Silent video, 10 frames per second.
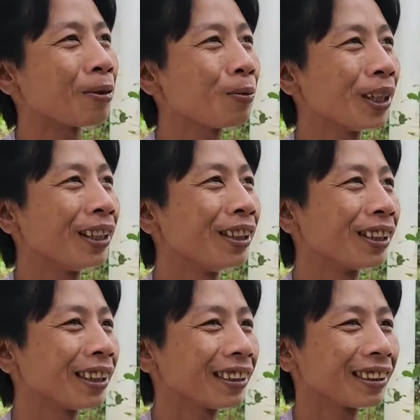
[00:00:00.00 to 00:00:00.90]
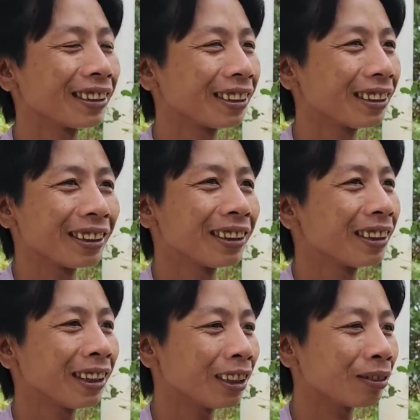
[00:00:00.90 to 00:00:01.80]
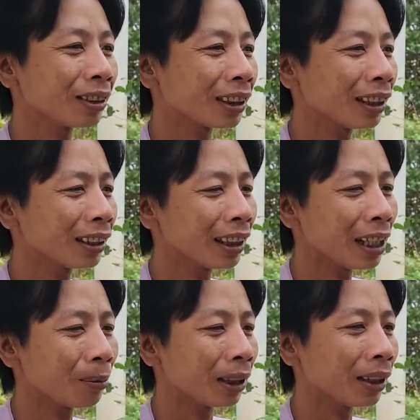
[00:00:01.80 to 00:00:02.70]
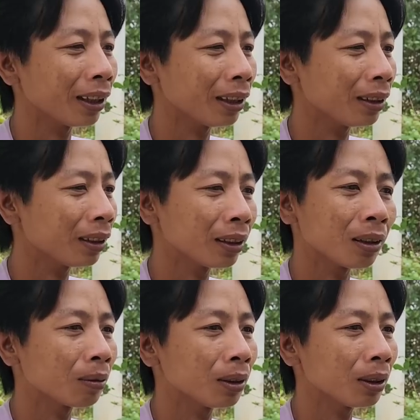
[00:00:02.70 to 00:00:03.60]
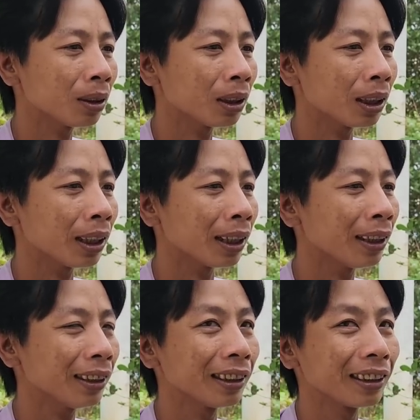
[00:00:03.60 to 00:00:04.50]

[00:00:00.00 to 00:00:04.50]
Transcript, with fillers: chịu ở ghế không ông thấy cha mẹ đây không muốn ở ghế